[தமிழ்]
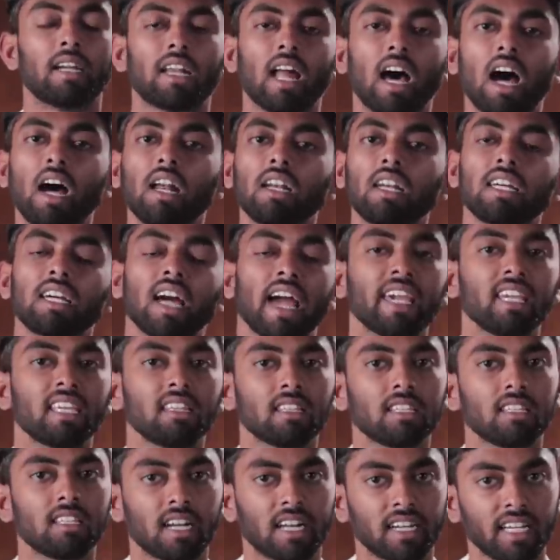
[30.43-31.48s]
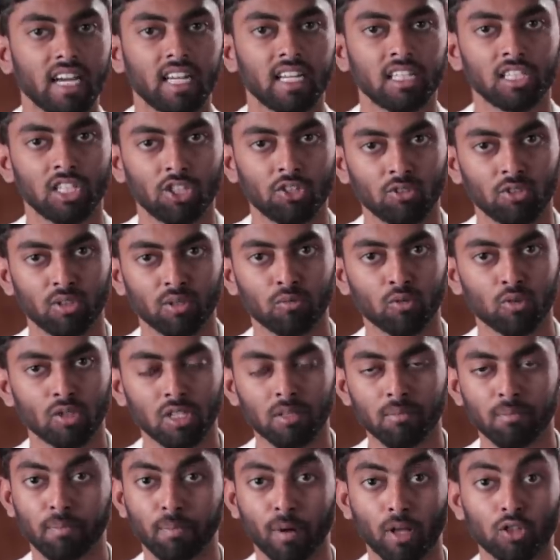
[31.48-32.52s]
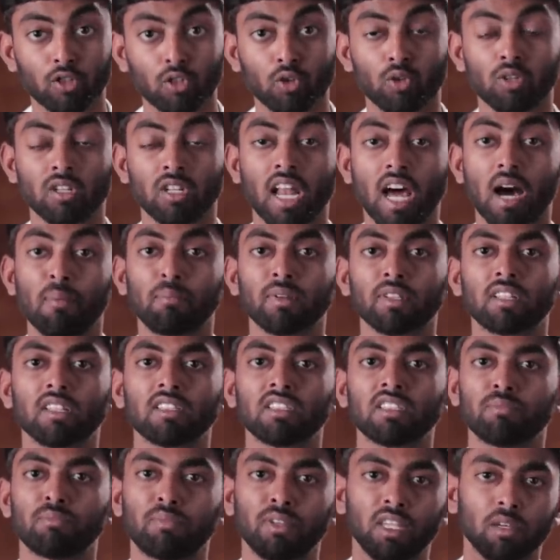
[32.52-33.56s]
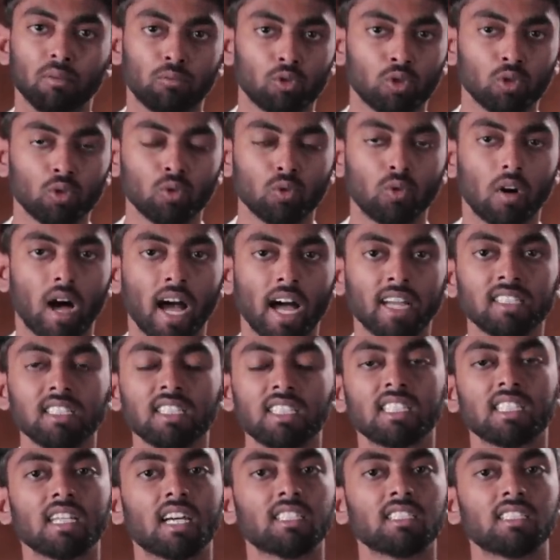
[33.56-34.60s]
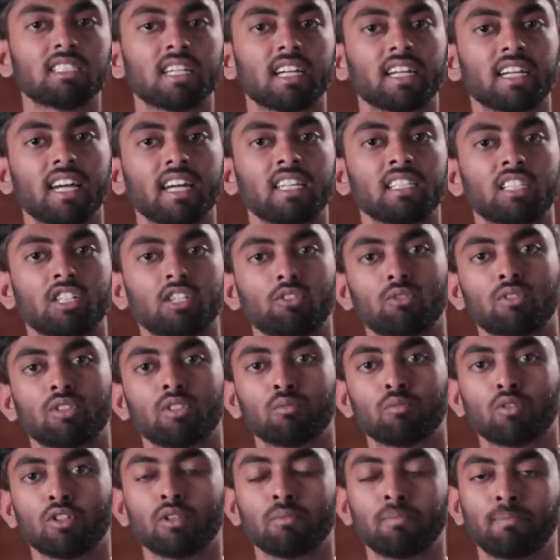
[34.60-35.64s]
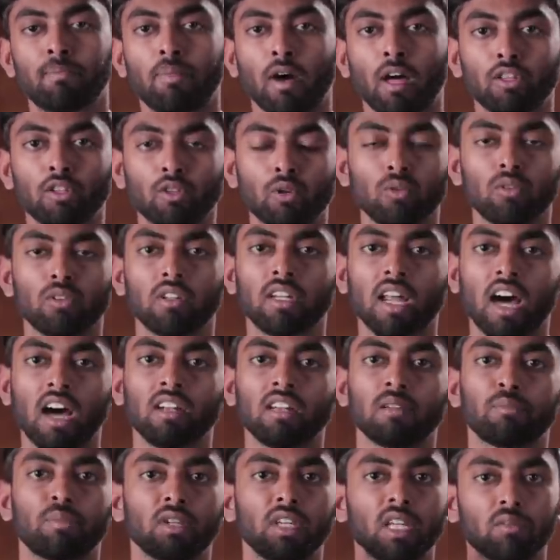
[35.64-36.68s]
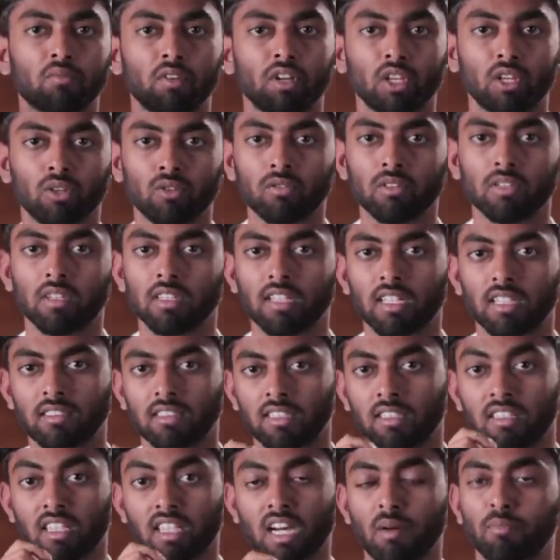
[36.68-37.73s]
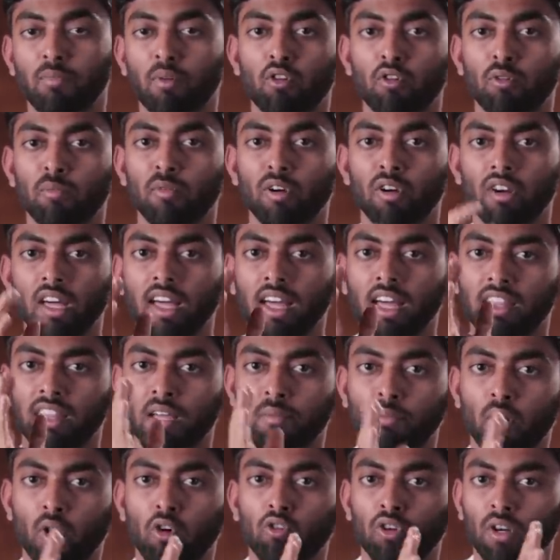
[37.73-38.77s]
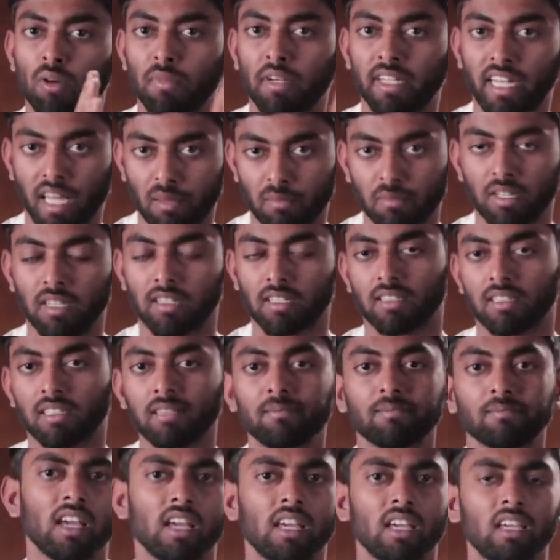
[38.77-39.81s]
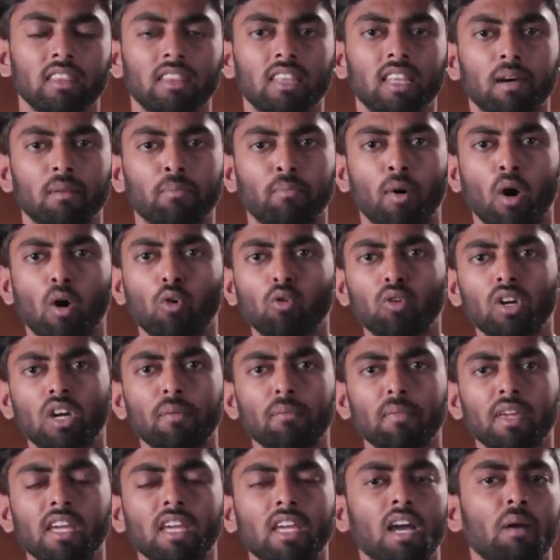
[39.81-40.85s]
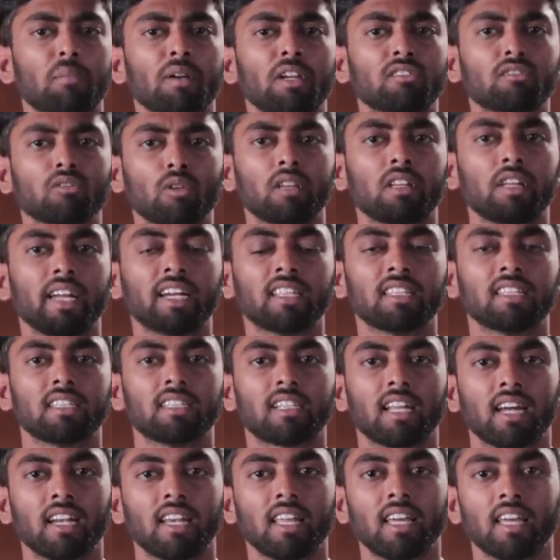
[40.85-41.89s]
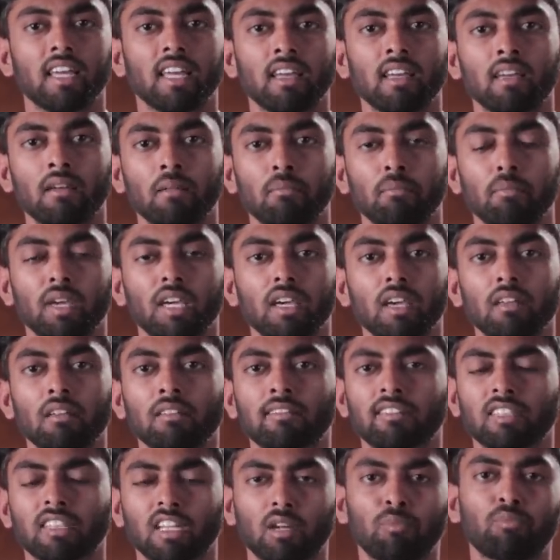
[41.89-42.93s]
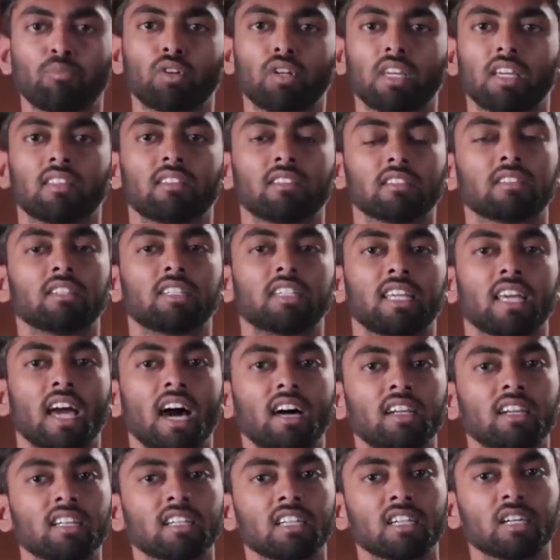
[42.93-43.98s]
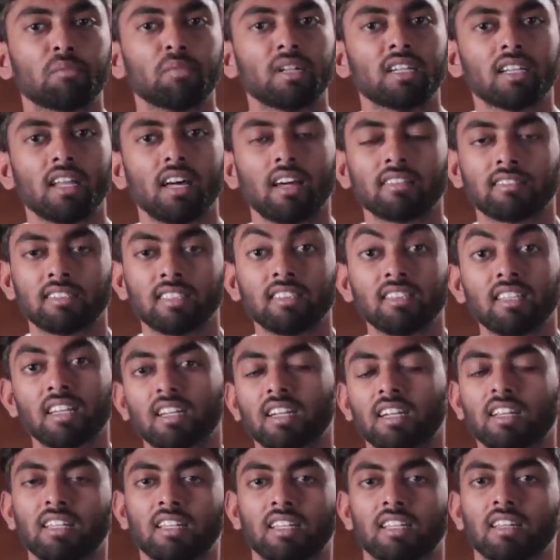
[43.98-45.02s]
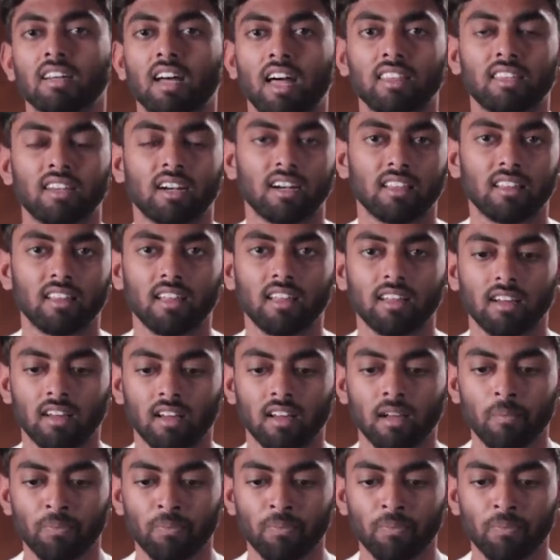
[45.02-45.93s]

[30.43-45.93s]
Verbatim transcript: நாலு ஐந்து ரெண்டாயிரத்தி இருபத்தி மூணு பதினொன்று நாற்பத்தஞ்சு பிஎம் டு அஞ்சு அஞ்சு ரெண்டாயிரத்தி இருபத்தி மூணு பதினொன்று நாலு பிஎம் வரைக்கும் இந்த சித்ரா பௌர்ணமியோட அந்த பௌர்ணமி டைம் இருக்குது இந்த பௌர்ணமி அப்படின்னு சொல்லி எடுத்துக்கிட்டாலே மிக சிறப்புடையது யாருக்கு அப்படின்னா சித்தர்களுக்கு அதனால தான்